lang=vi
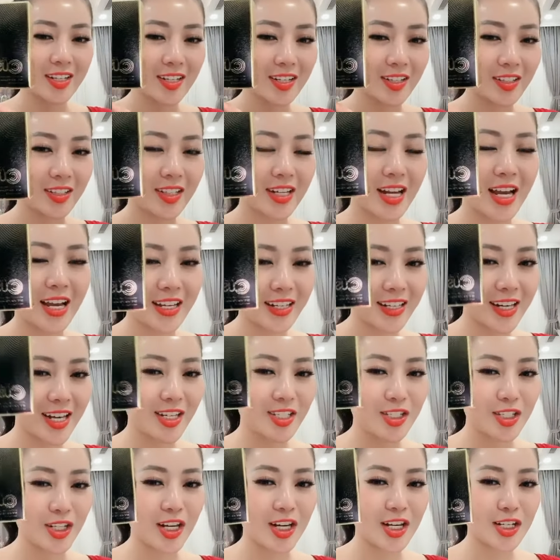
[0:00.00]
Thì đây, đây
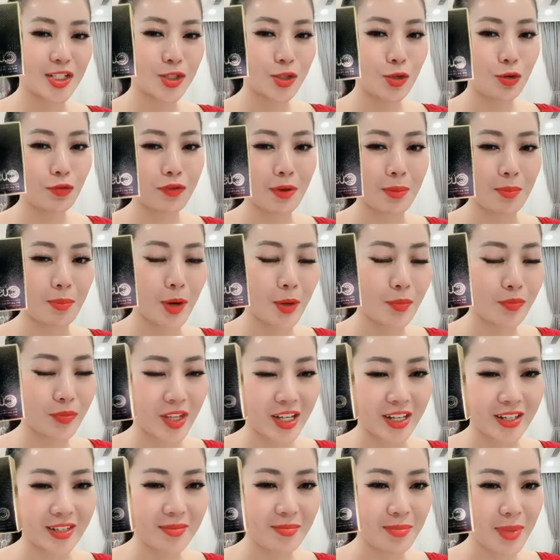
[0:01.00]
chính là siêu phẩm bom
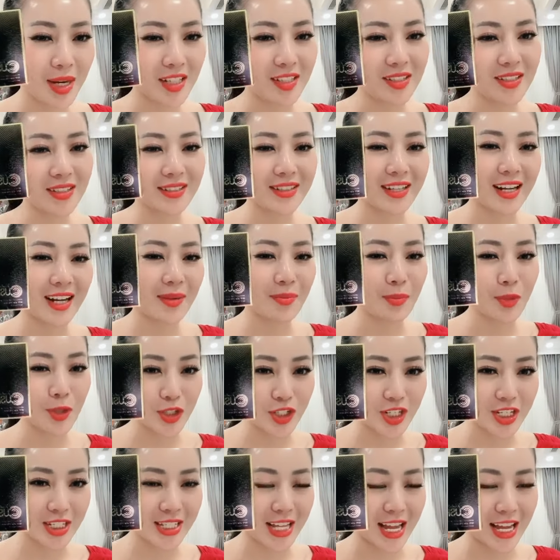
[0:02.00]
tấn mà Hương uh, muốn
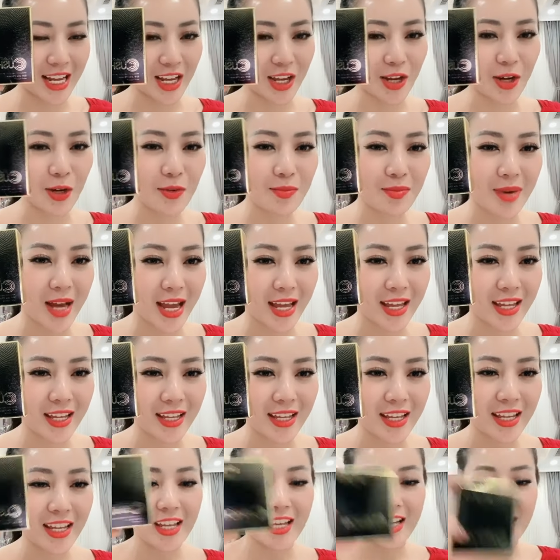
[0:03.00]
chia sẻ ngày hôm nay.
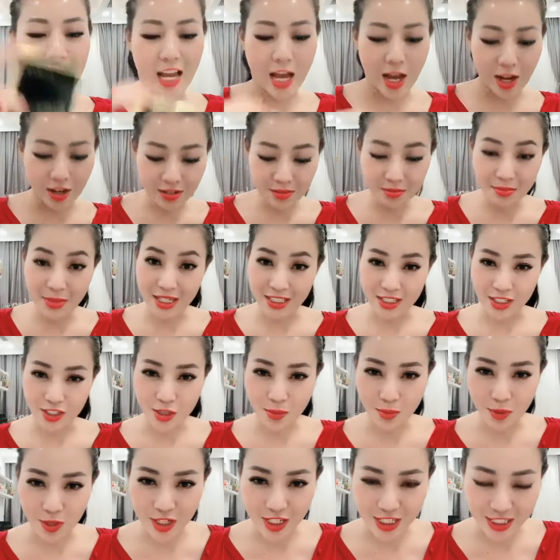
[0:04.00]
Đó, Hương mở ra cho
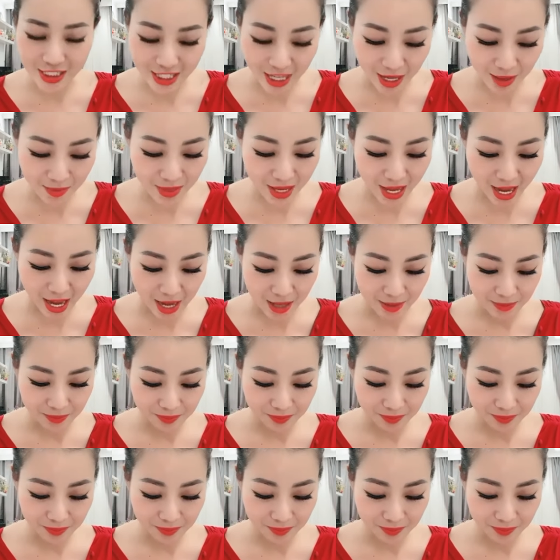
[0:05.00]
mọi người xem nha.